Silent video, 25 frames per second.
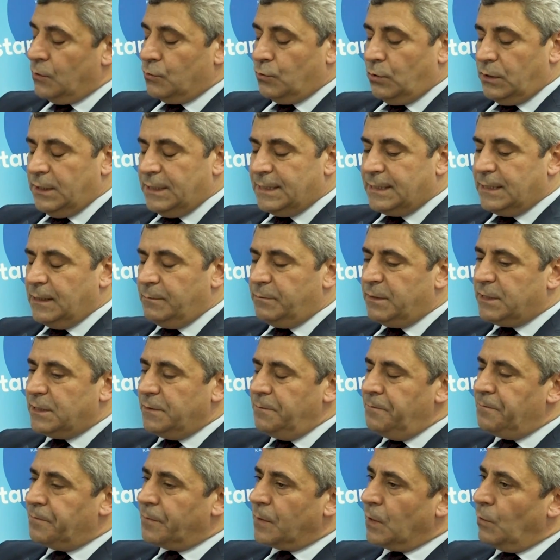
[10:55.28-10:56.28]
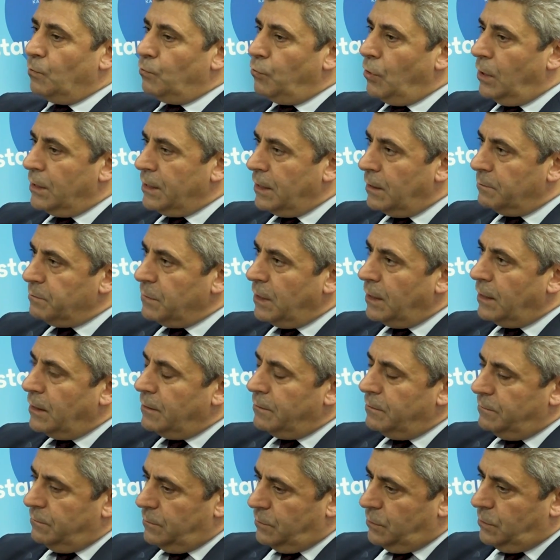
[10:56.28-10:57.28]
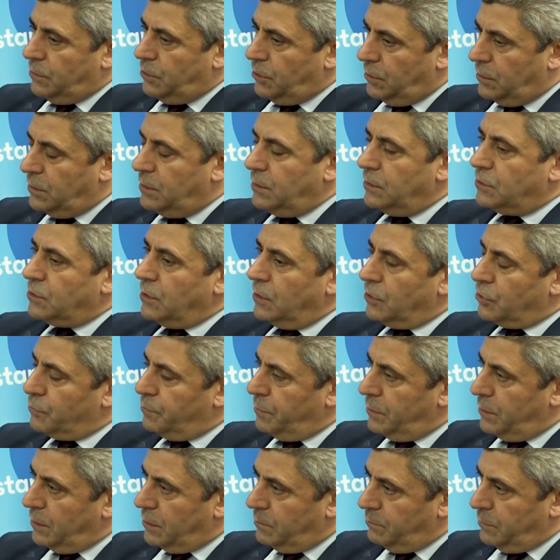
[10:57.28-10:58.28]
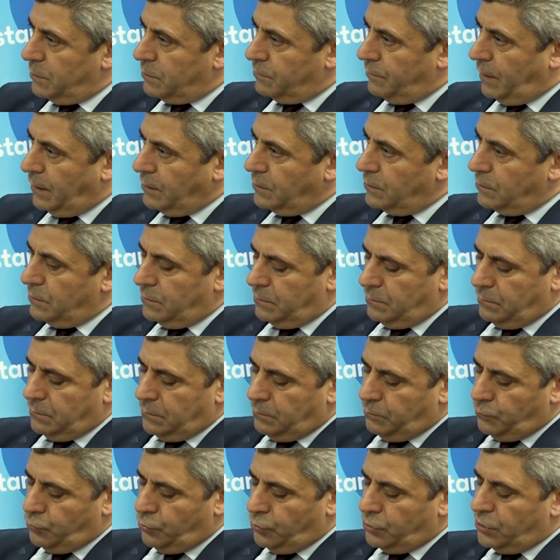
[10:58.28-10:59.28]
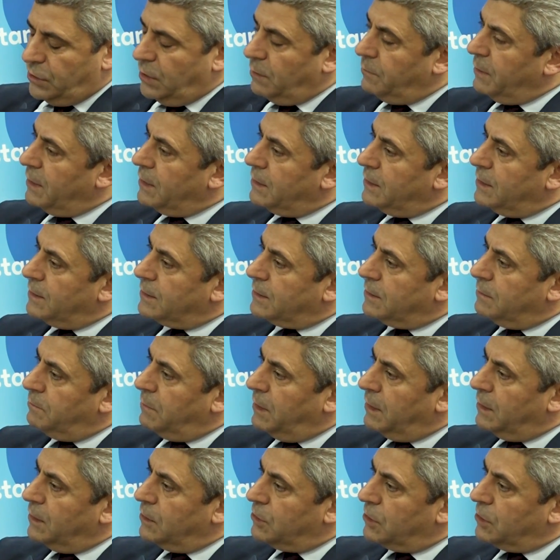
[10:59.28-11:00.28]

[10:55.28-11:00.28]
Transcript: Dolayısıyla bizim bu anlamda ciddi çalışmalarımız var. Büyükşehir Belediyesi Bilgi